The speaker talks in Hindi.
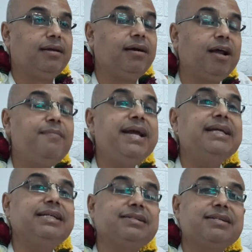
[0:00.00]
घर में
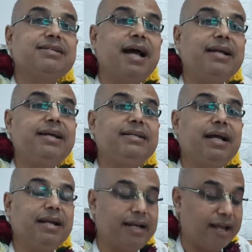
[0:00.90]
ऐसे संस्कार दिए
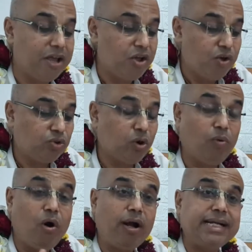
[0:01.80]
जाते थे तो
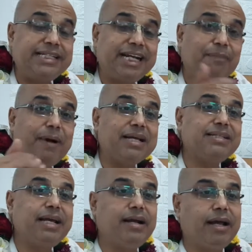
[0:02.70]
वो किसी के पास
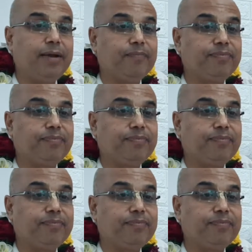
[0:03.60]
नहीं गई